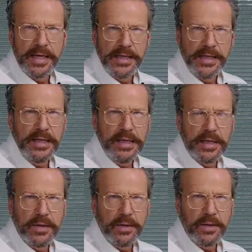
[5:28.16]
или
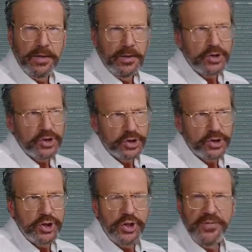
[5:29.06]
с
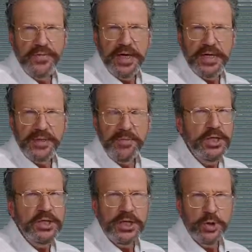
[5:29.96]
сертификатами
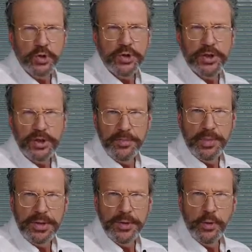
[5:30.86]
ненадежных
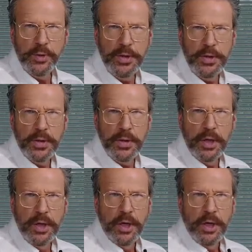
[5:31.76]
лабораторий,
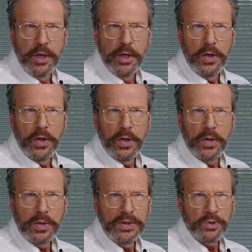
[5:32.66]

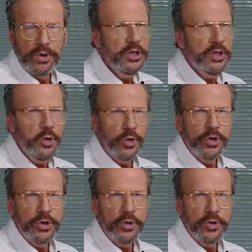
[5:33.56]
э, которые не
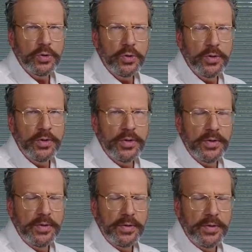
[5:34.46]
точно
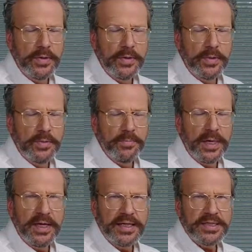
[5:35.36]

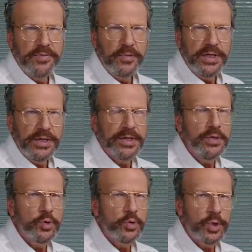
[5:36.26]
показывают, это
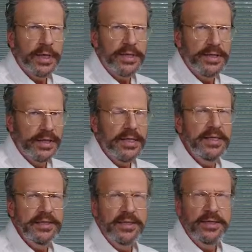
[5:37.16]
натуральный или
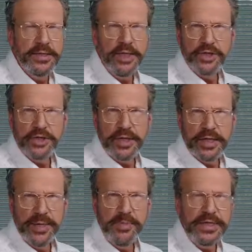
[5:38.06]
синтетический
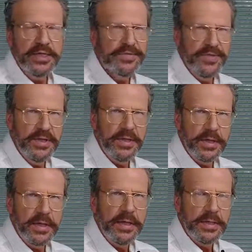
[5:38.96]
камень,
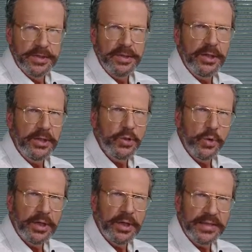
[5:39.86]
извините, на
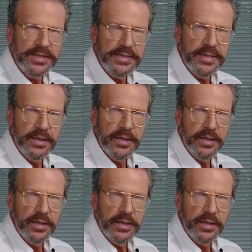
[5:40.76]
территории России